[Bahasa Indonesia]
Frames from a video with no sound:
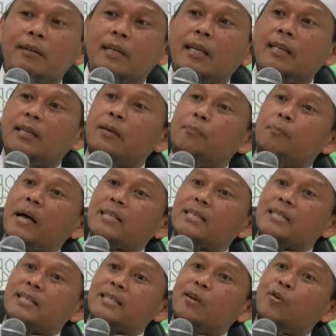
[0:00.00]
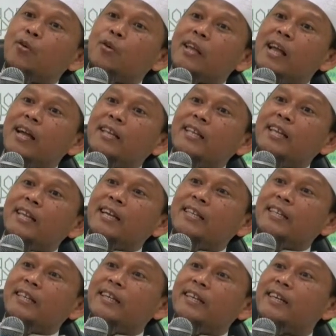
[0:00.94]
Nanti pasti Koreanya
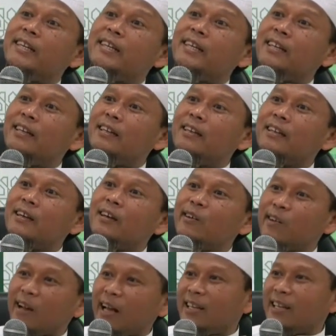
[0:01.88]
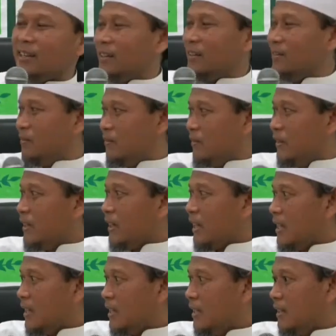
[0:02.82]
yang nyingkirin Qurannya. Benar
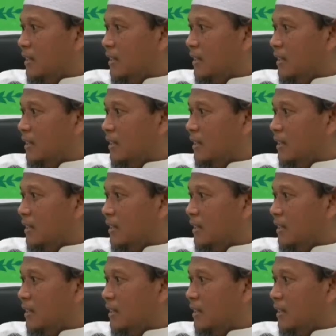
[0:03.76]
gak?